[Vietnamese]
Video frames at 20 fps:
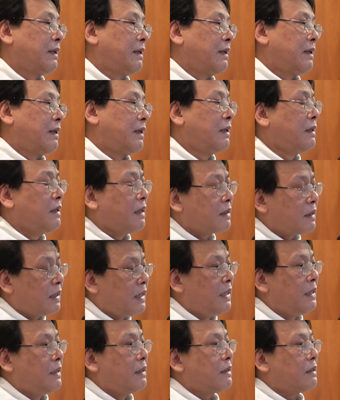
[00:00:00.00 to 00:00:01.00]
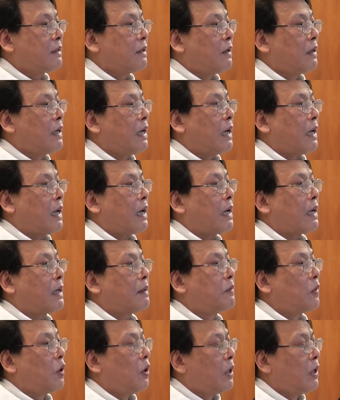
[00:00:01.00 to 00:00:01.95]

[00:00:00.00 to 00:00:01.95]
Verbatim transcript: Ơn đức tin đó là một